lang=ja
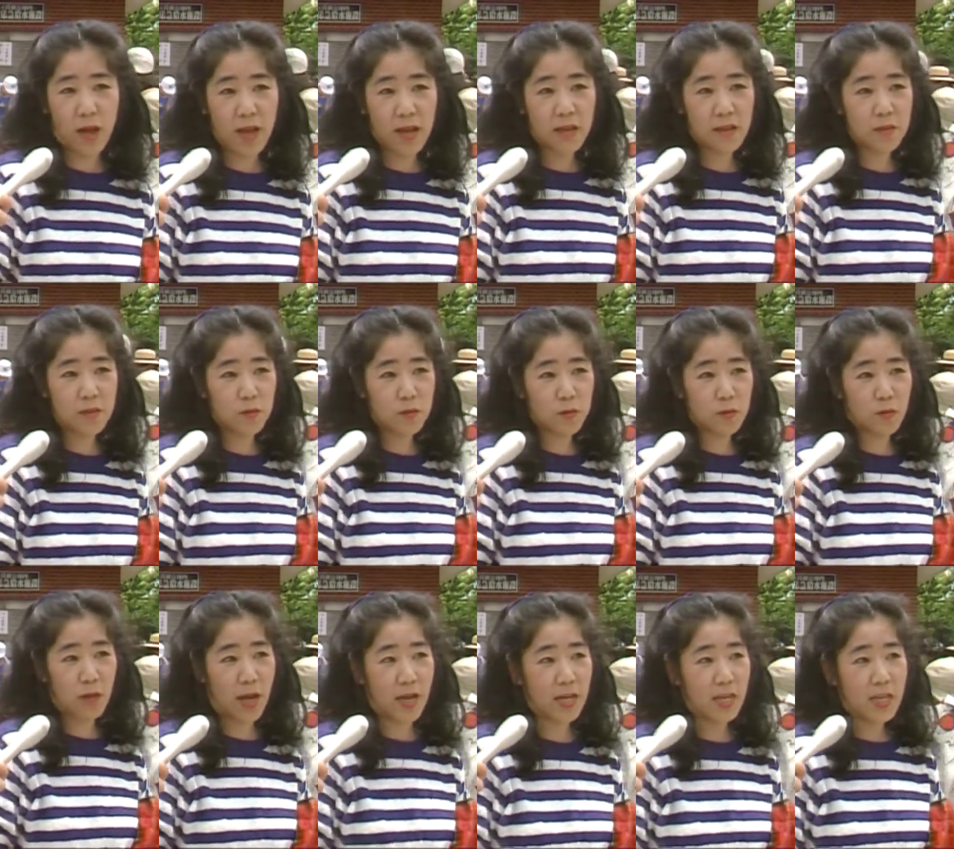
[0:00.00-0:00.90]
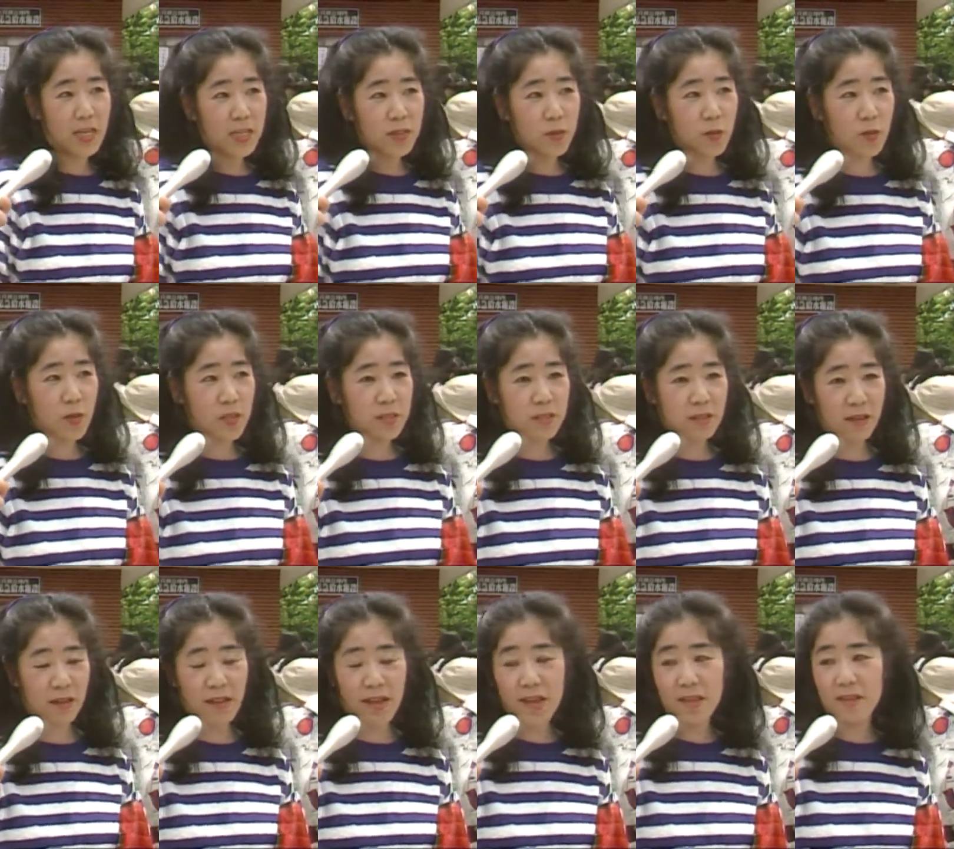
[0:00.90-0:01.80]
を反映するのはそれし
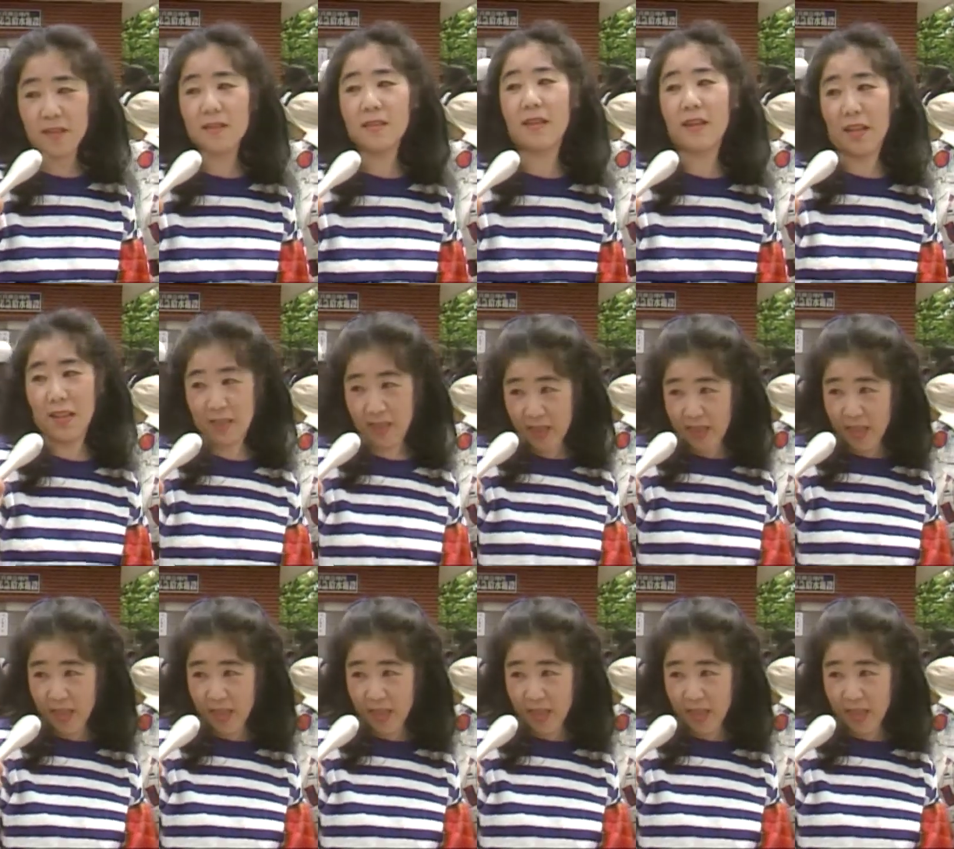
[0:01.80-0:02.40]
かないですから